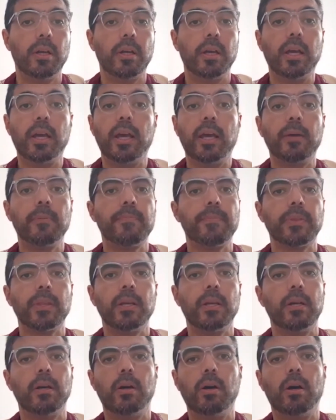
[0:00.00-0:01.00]
et
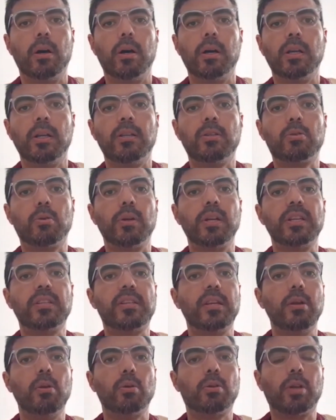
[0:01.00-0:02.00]
ils ont
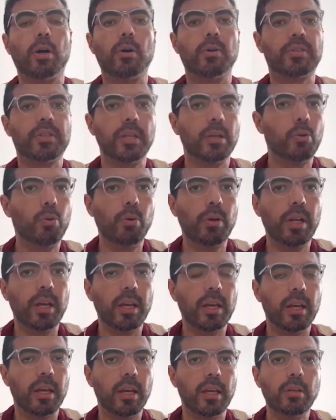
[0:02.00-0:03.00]
laissé le temps
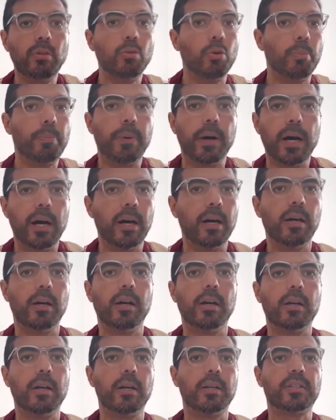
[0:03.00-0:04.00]
s'écouler, et ils n'ont pas
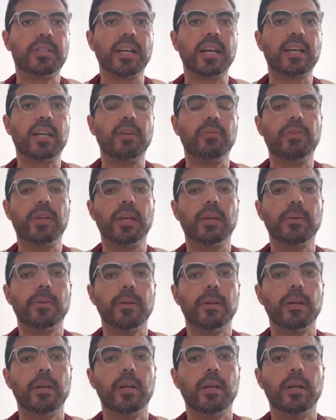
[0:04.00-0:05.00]
sacrifié.
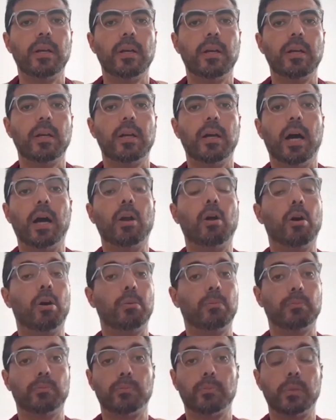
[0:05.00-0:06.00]

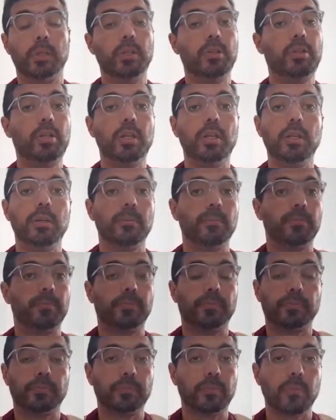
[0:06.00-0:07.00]
Alors, ici,
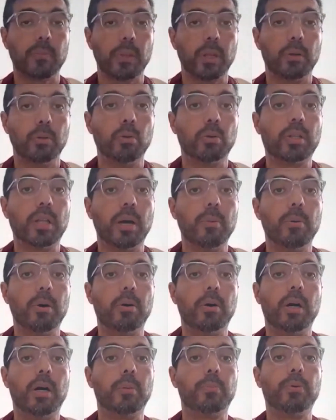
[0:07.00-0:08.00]

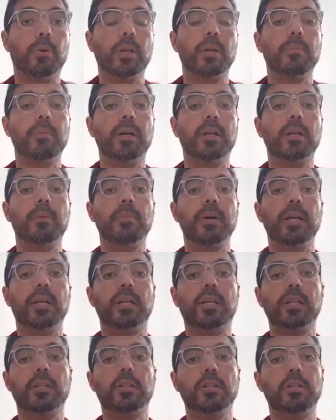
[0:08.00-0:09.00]
notamment hein, pour les, les
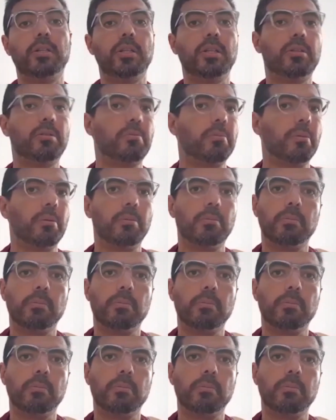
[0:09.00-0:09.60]
Malikites, ils disent